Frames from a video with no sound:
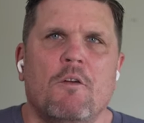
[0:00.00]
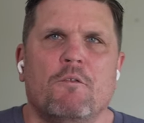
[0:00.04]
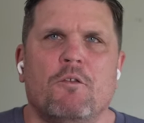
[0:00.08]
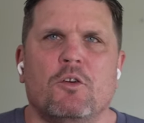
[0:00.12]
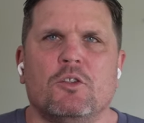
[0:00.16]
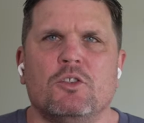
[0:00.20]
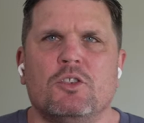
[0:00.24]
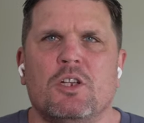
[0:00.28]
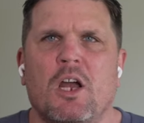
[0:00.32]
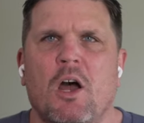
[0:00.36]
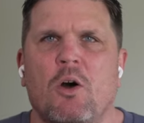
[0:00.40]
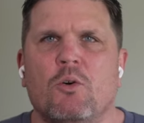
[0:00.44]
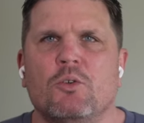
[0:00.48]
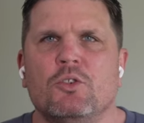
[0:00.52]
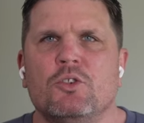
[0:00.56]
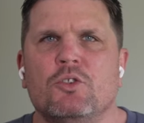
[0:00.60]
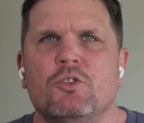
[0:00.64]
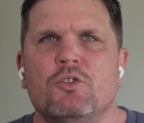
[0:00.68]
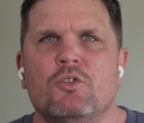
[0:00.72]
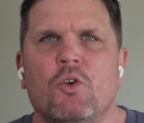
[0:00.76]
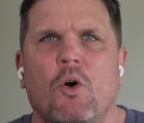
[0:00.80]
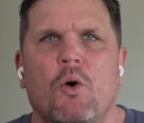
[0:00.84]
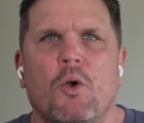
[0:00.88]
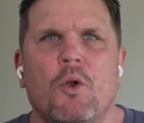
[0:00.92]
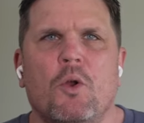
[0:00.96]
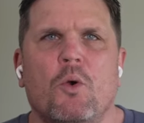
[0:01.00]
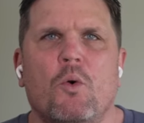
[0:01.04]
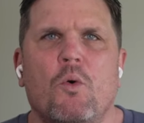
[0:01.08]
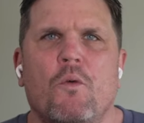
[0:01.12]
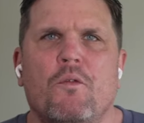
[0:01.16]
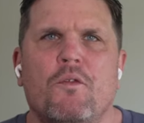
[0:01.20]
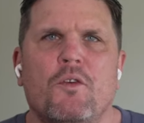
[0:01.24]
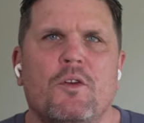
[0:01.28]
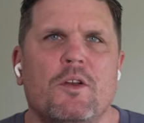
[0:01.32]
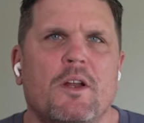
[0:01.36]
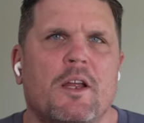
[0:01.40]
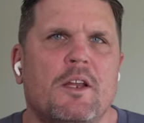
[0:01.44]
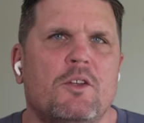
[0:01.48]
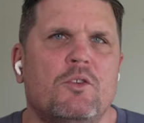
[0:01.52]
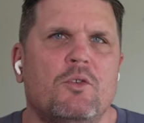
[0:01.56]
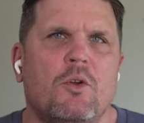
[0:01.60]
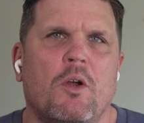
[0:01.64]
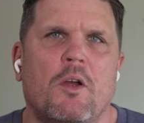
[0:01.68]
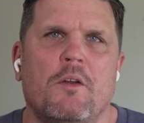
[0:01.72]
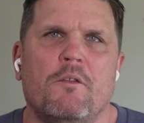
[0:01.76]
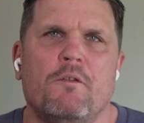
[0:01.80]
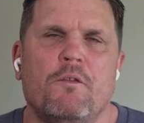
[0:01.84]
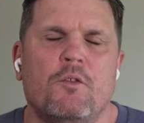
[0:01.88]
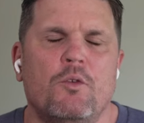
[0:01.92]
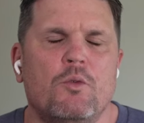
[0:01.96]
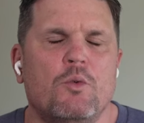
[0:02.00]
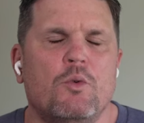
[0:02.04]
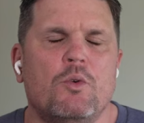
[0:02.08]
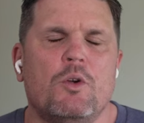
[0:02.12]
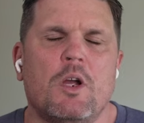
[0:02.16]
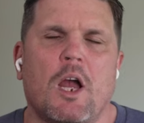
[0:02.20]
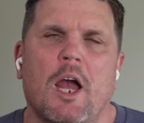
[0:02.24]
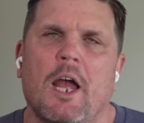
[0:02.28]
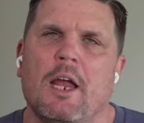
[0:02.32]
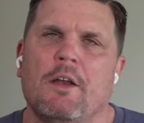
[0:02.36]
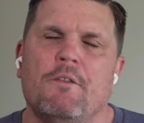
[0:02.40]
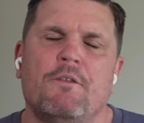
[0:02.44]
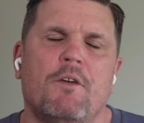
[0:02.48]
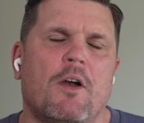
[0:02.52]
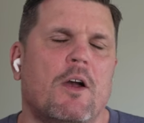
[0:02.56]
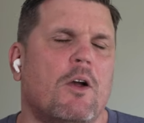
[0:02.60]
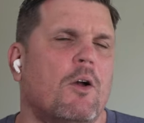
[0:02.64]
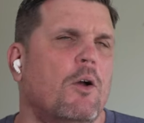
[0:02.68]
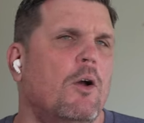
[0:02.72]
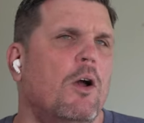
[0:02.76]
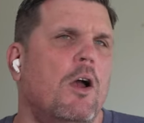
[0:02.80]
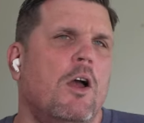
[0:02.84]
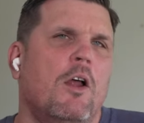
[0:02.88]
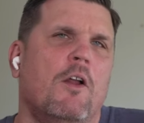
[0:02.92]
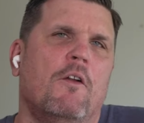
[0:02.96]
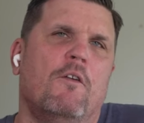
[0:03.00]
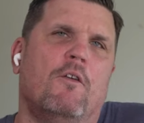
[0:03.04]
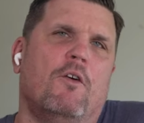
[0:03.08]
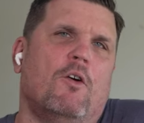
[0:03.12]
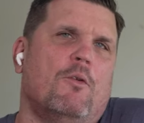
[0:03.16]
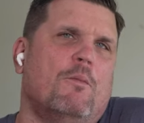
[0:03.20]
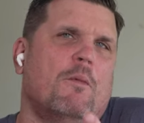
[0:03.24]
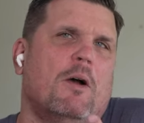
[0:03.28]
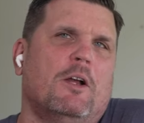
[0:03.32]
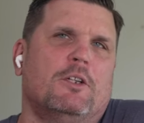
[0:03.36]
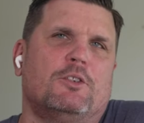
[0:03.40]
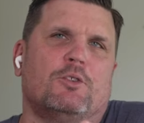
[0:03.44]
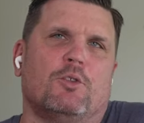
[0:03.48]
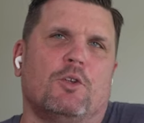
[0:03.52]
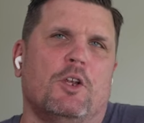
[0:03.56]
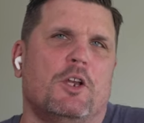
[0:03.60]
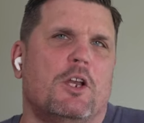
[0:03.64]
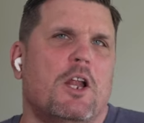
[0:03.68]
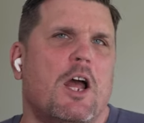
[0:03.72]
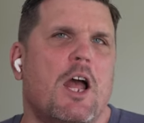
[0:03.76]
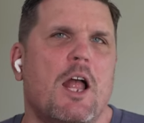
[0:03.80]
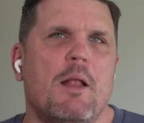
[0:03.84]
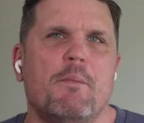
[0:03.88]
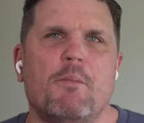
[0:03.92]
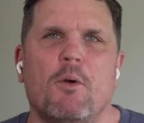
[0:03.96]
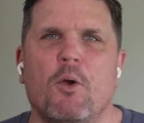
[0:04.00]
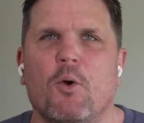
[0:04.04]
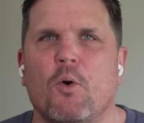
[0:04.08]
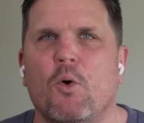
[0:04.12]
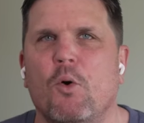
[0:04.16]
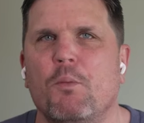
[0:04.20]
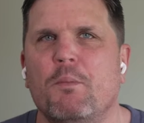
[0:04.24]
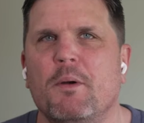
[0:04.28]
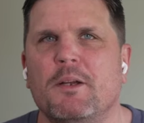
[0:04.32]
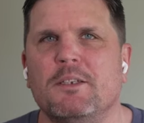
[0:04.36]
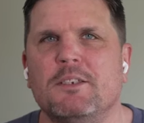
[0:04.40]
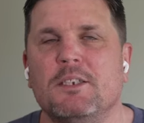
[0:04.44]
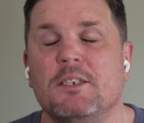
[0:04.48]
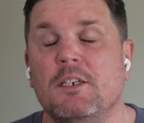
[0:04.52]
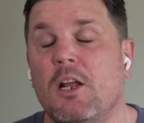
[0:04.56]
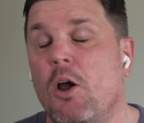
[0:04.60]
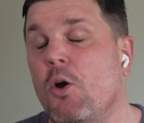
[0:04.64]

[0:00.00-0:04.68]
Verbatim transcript: von 1000 Euro für einen Returnflug einfach irgendwo mal so innerhalb Europas hin.